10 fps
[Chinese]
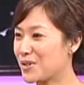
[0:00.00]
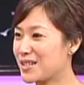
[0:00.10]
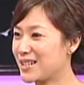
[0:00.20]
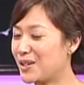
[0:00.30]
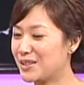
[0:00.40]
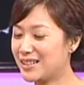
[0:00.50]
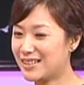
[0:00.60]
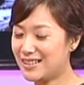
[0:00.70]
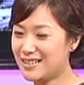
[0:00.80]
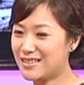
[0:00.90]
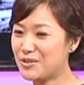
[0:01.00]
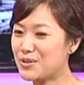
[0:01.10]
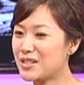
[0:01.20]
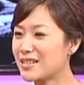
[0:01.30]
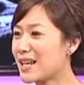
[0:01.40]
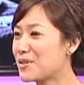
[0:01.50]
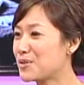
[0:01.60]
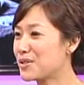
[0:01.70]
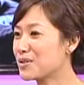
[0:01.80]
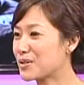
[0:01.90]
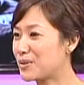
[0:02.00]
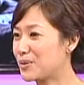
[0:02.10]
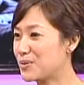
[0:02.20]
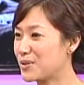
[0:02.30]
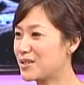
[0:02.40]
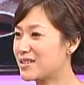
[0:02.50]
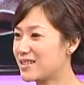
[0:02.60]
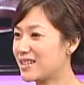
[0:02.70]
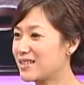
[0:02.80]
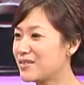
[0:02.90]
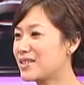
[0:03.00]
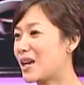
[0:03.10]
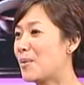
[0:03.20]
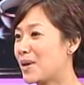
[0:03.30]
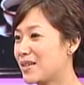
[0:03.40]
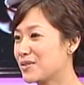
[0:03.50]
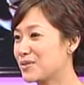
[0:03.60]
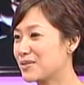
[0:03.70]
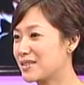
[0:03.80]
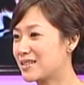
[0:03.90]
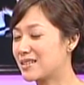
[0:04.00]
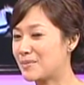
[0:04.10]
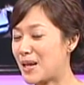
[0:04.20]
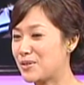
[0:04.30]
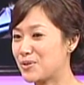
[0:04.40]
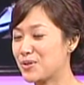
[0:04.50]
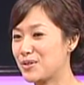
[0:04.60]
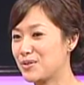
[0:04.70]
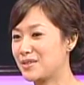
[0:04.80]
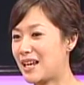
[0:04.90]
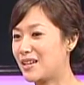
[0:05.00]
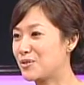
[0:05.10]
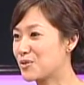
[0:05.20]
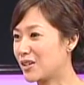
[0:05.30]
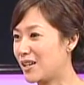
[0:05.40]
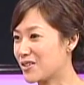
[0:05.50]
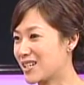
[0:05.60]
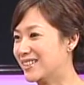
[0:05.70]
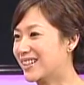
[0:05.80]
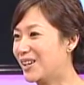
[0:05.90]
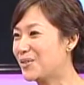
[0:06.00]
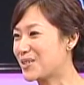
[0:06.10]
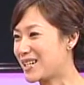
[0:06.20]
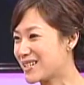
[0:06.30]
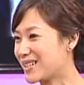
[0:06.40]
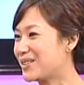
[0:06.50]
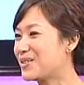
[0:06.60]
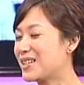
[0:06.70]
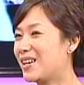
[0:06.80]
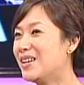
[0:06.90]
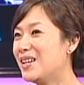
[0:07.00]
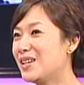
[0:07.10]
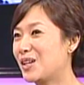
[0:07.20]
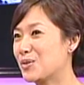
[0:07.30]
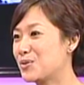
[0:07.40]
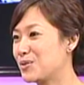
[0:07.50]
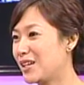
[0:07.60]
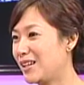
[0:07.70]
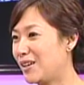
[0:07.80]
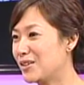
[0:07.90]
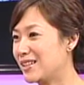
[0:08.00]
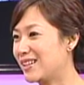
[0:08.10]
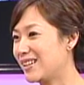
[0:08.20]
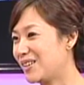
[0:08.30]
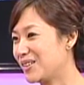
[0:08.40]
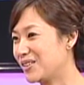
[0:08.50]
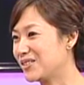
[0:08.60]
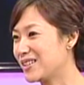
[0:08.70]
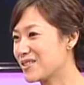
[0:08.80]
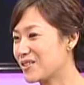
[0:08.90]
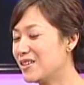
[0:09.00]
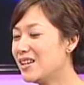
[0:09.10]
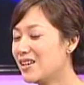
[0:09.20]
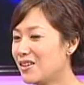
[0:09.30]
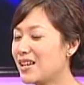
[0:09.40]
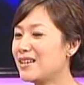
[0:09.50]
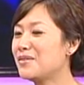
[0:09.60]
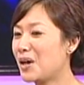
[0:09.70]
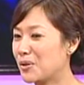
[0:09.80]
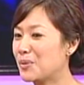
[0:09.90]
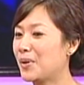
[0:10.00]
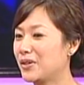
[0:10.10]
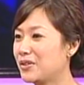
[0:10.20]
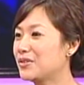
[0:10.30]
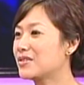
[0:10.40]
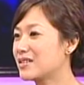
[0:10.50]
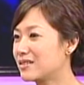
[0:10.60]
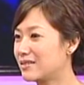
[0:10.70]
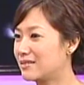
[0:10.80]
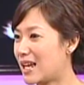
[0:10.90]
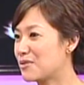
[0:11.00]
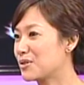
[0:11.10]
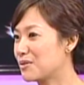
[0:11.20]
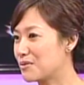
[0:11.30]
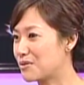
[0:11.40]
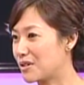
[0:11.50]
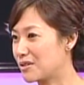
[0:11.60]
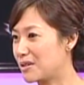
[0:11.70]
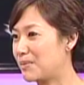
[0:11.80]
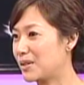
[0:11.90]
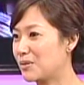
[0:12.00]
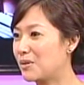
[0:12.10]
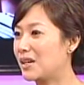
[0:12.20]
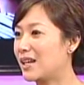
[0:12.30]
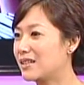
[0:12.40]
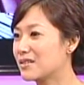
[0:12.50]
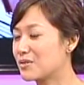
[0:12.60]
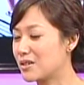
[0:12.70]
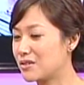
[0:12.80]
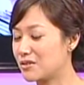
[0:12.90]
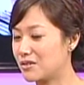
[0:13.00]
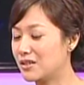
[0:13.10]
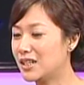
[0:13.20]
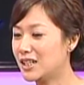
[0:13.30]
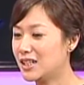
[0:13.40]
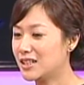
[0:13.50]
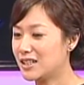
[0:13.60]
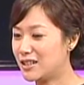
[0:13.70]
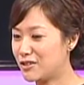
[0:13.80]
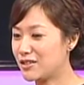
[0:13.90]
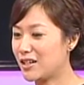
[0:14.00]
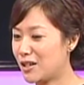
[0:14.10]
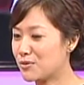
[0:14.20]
小的那个意思。就是上大学的时候，同学之间你小嘛，就是十八九岁就大家都装老成，然后互相之间都叫老徐啊、老李啊、老刘那种。后来因为好多朋友都是大学同学那边过来的，所以就一直叫老